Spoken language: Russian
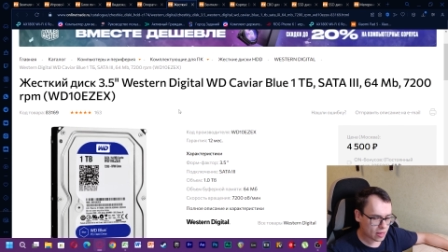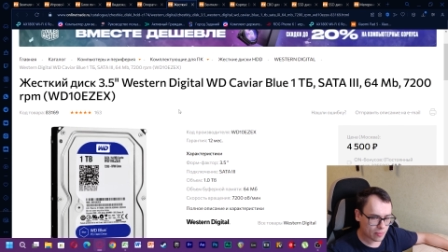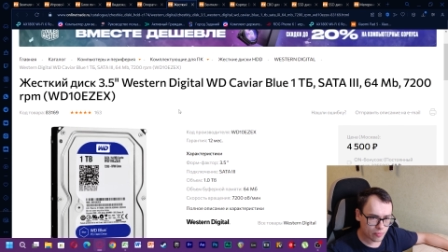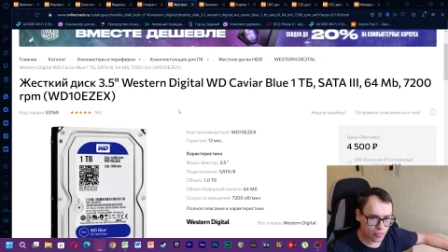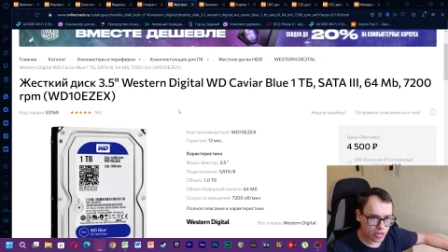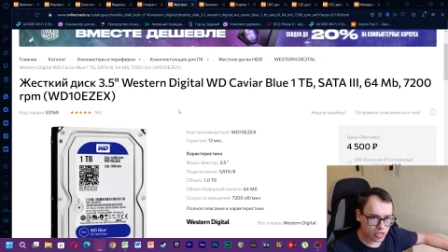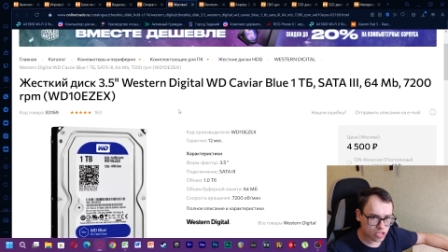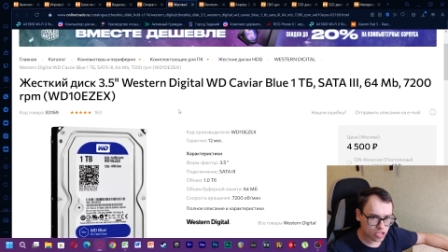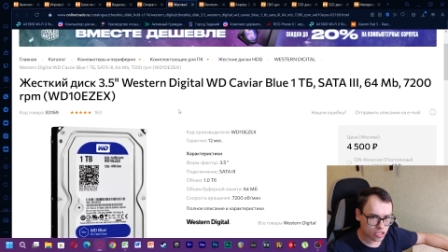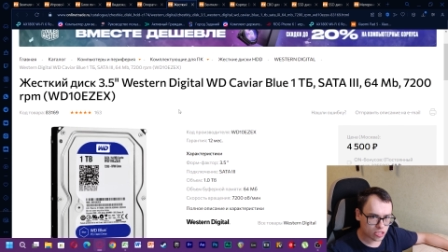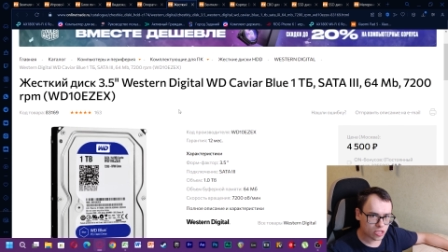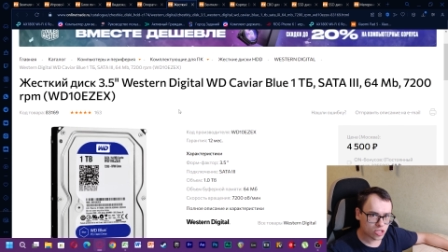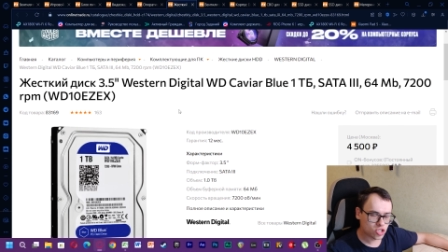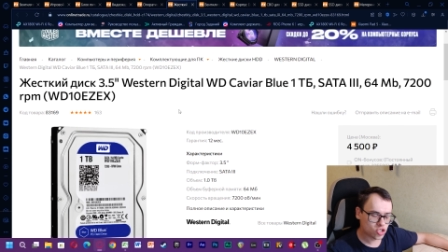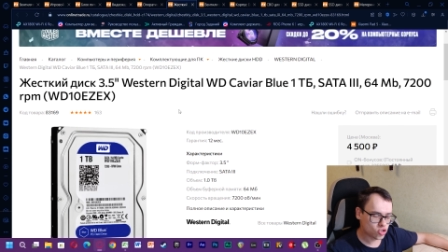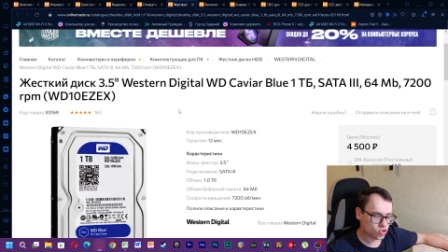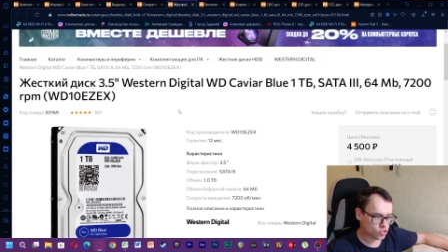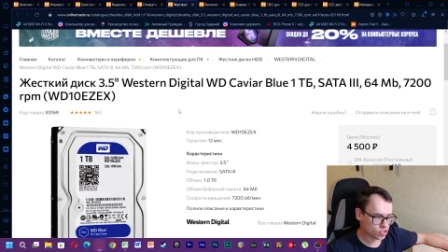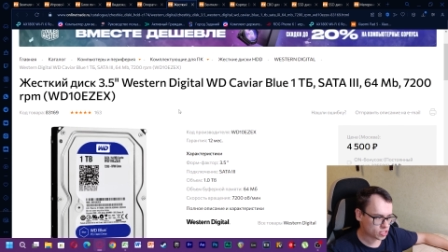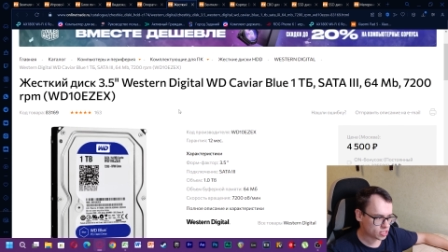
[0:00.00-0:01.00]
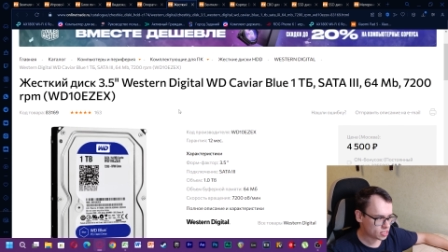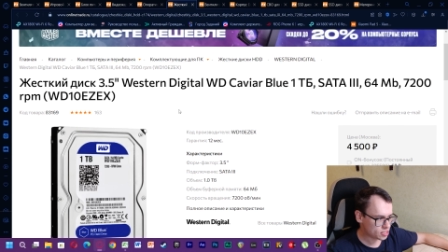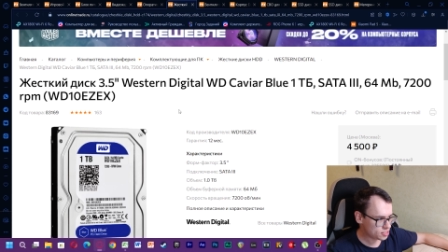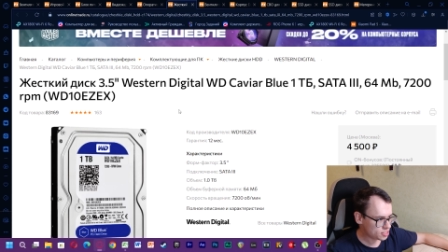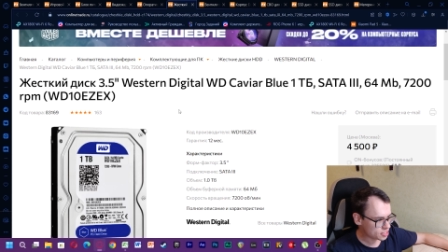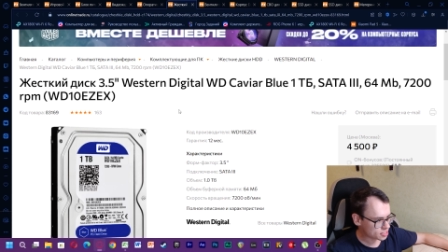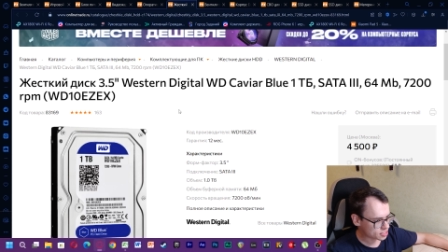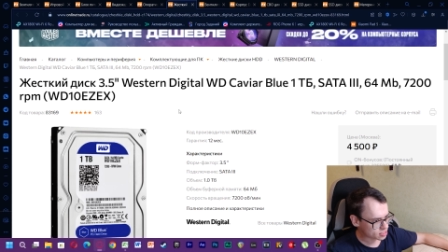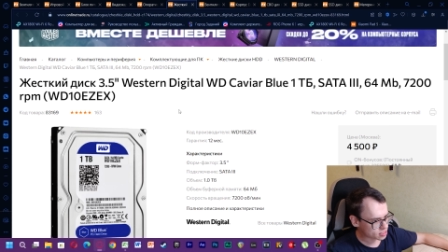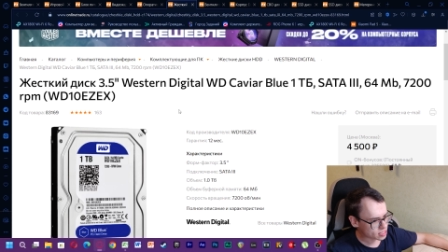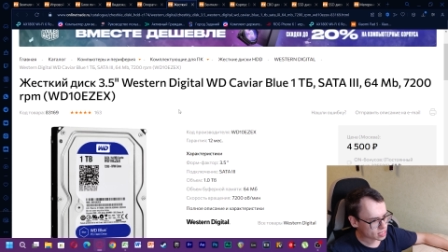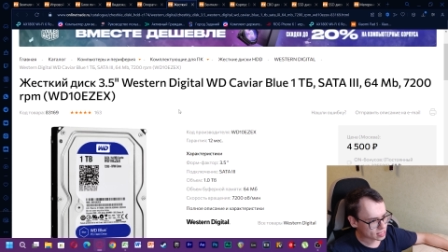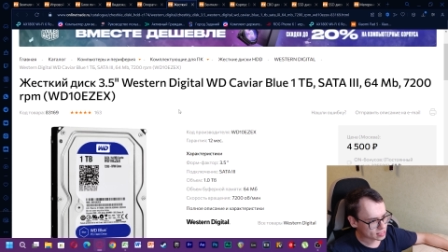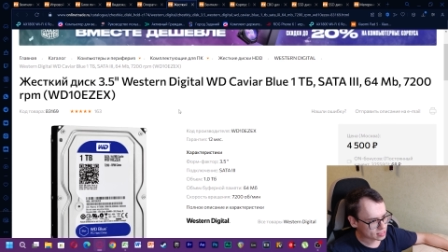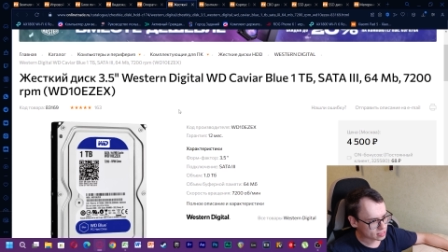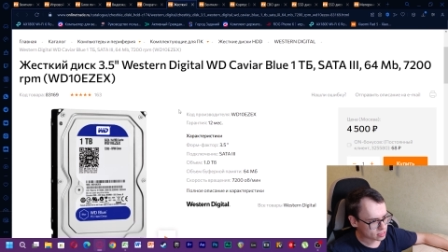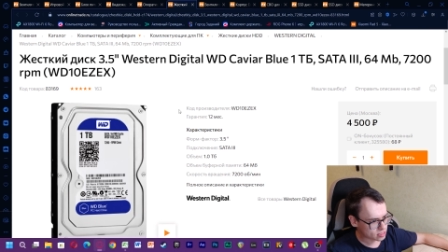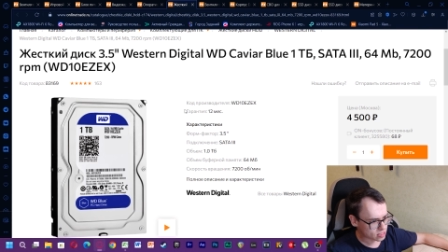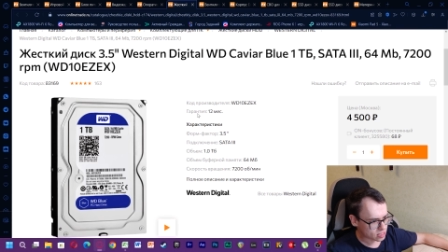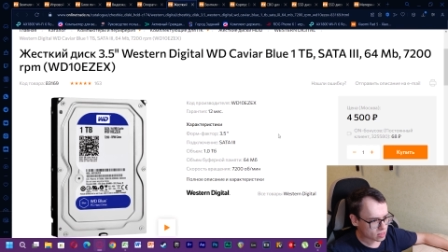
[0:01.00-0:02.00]
обычный жесткий диск на
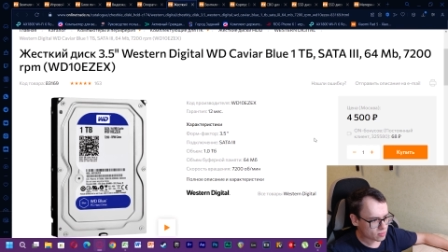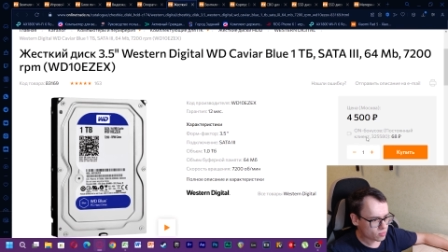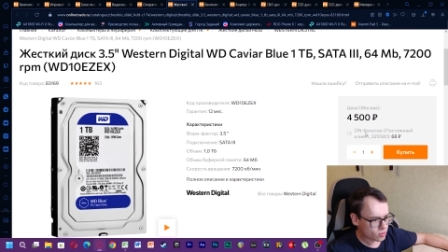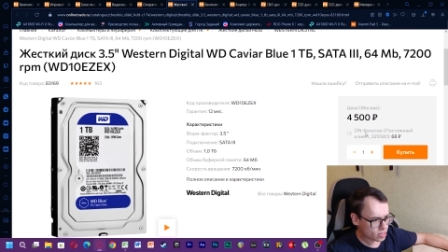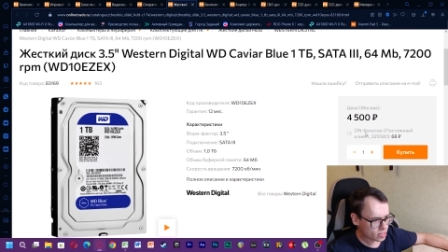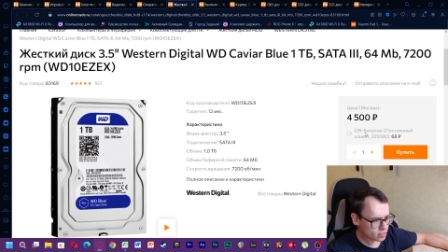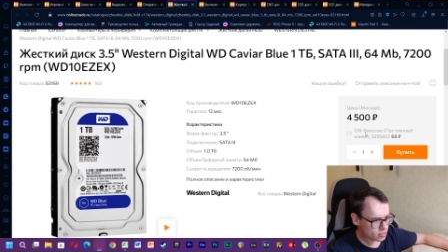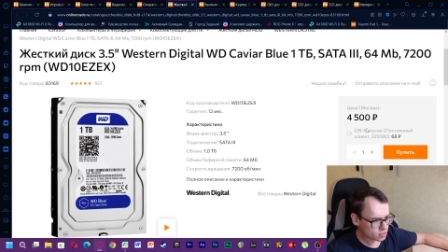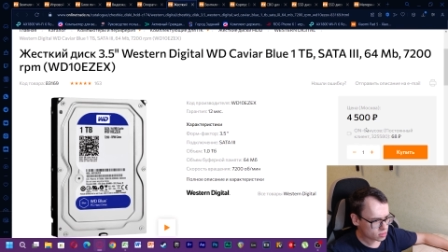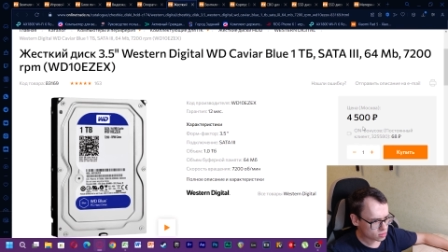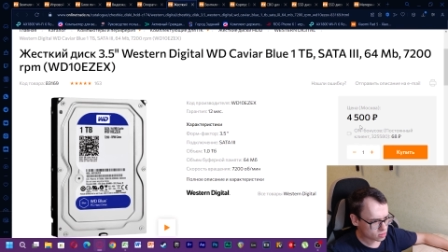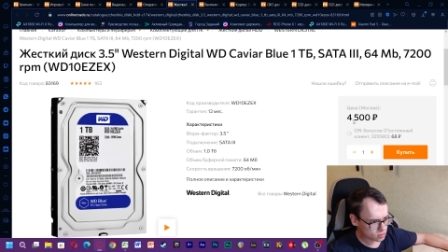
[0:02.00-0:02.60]
1 терабайт,